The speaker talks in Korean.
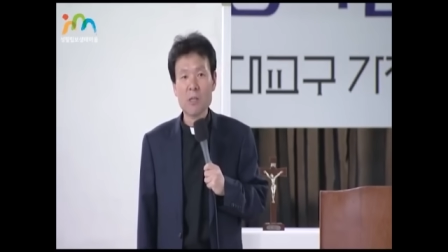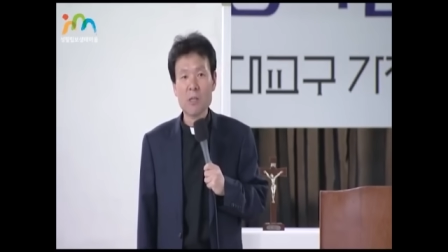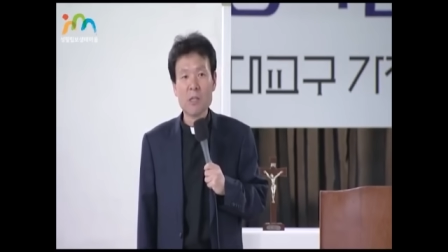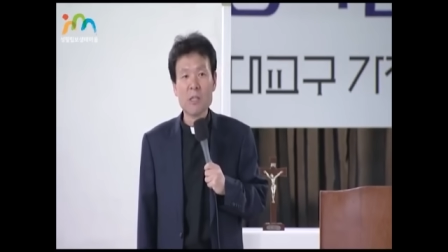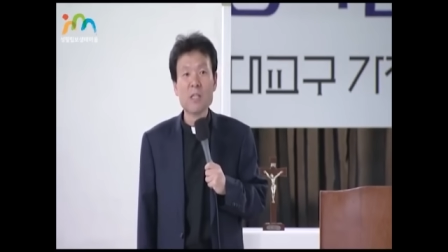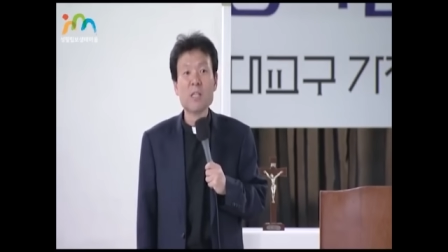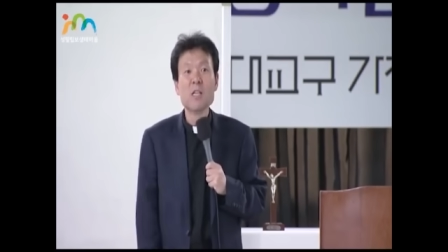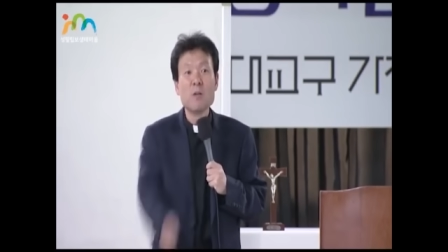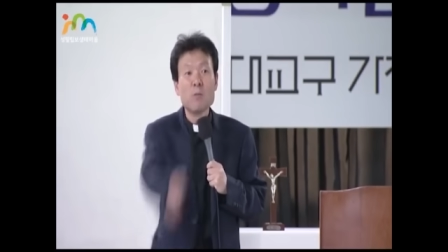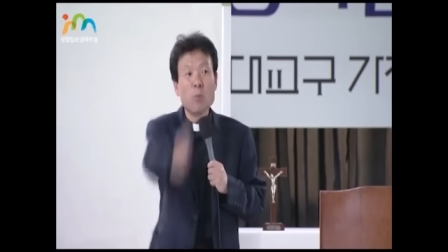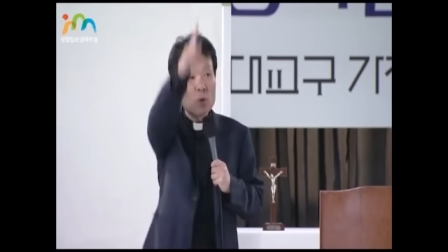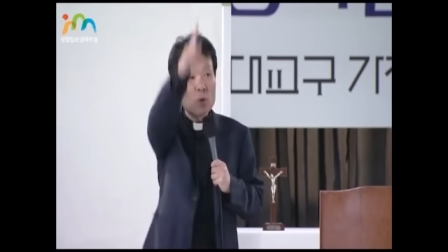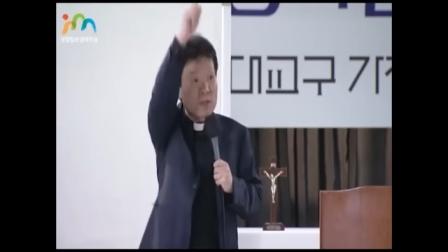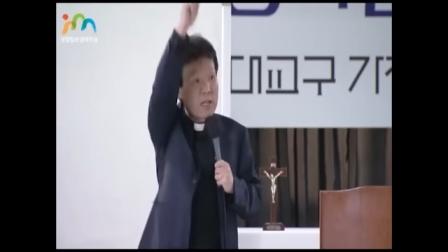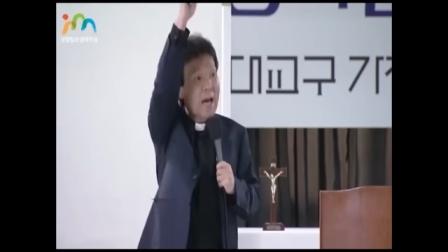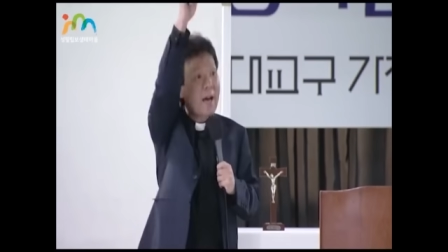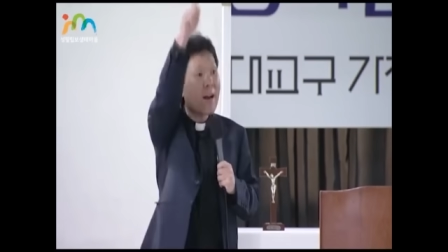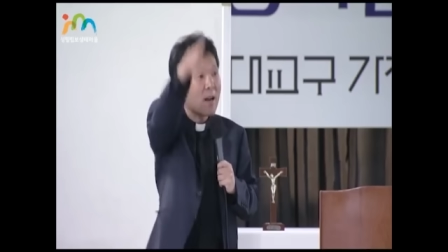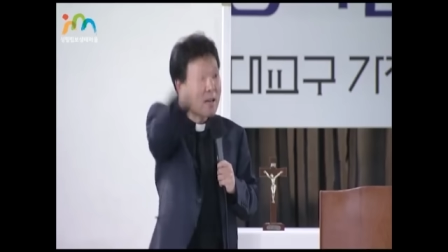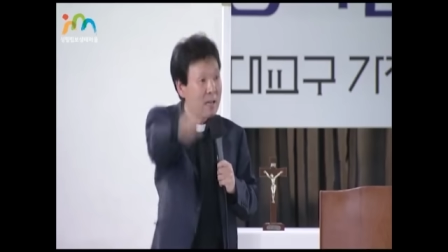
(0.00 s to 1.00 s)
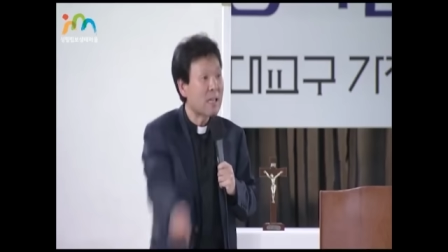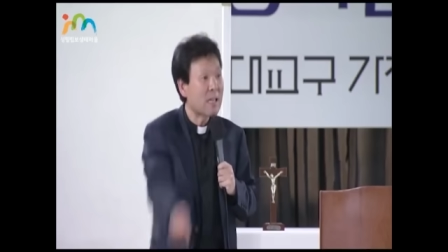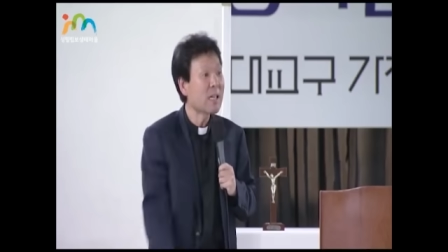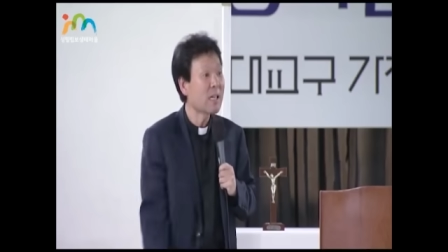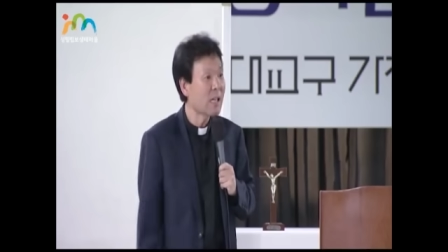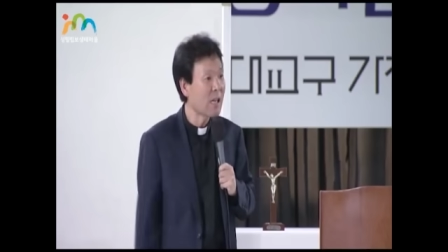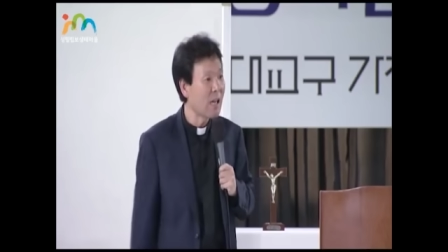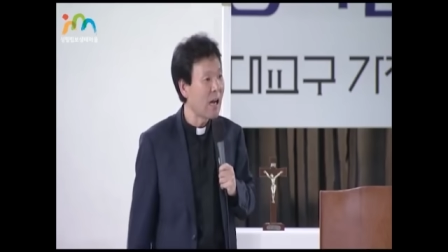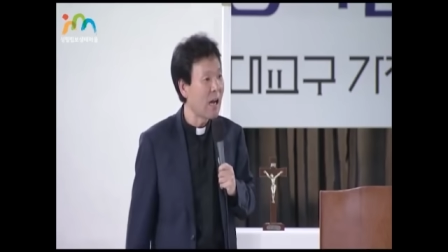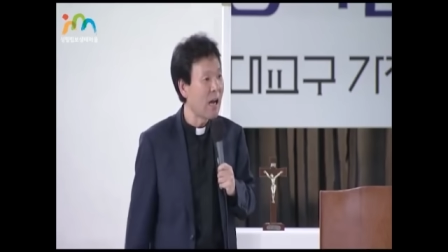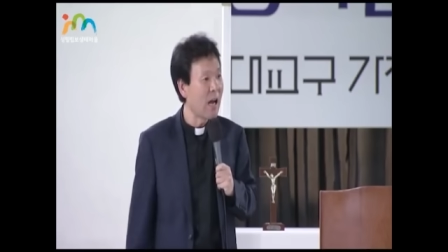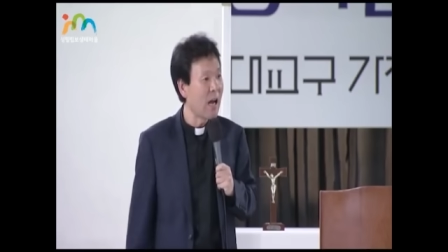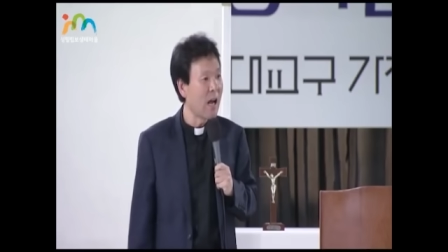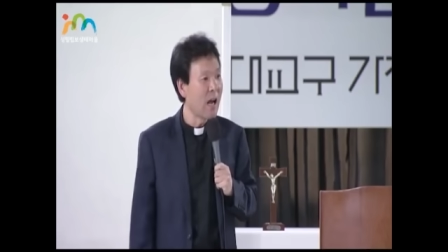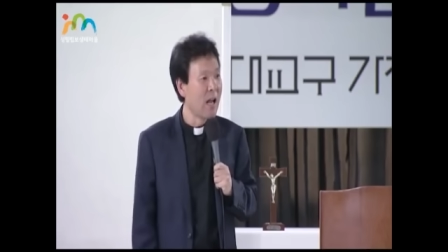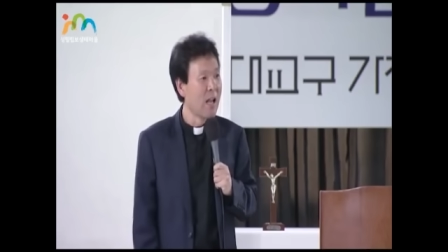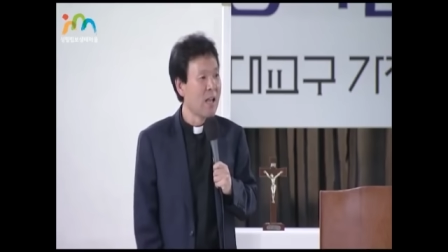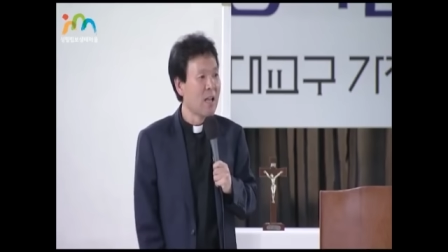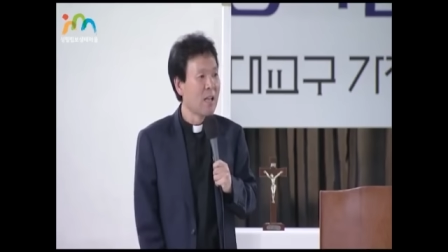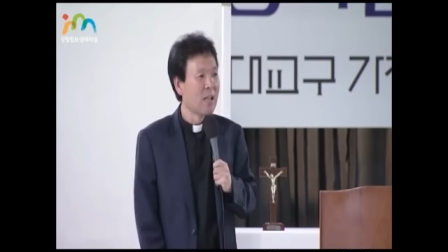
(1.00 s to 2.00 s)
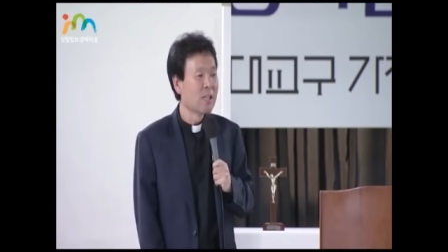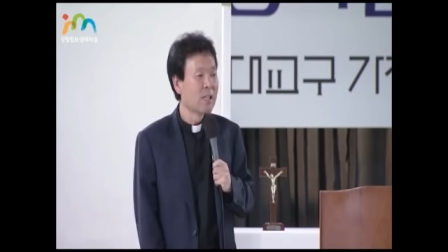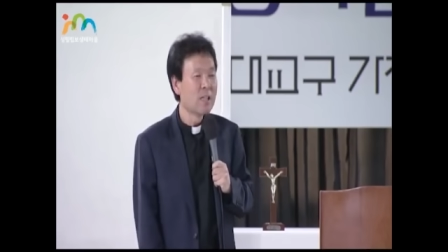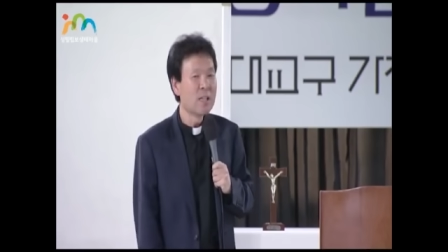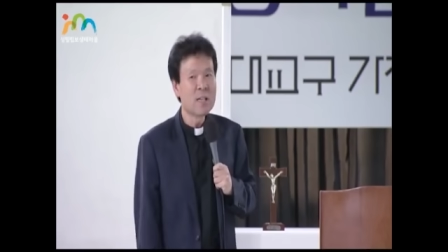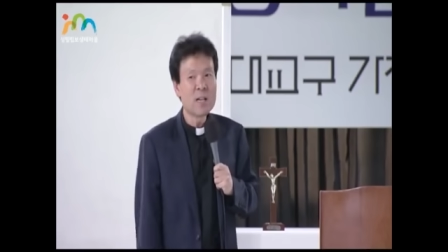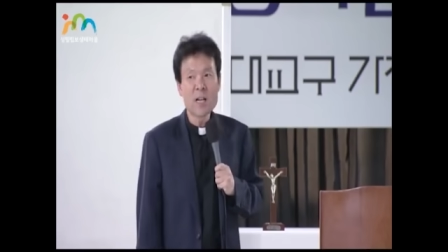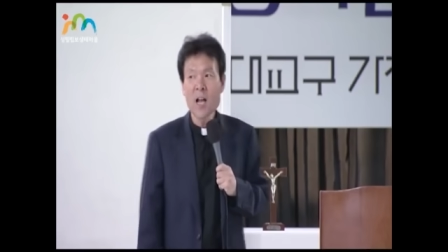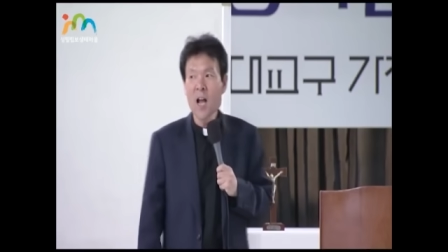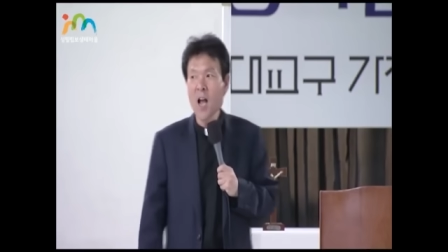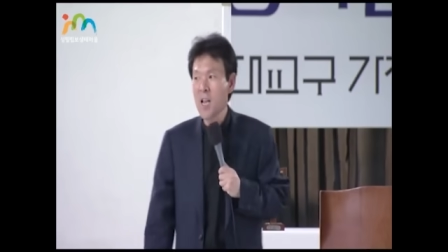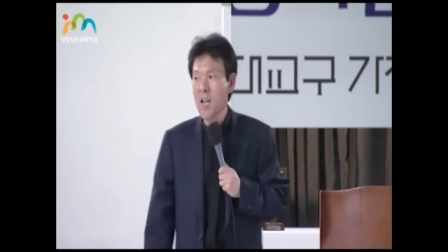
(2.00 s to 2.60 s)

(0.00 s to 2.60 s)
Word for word: 일본 나라 크기가 그러니까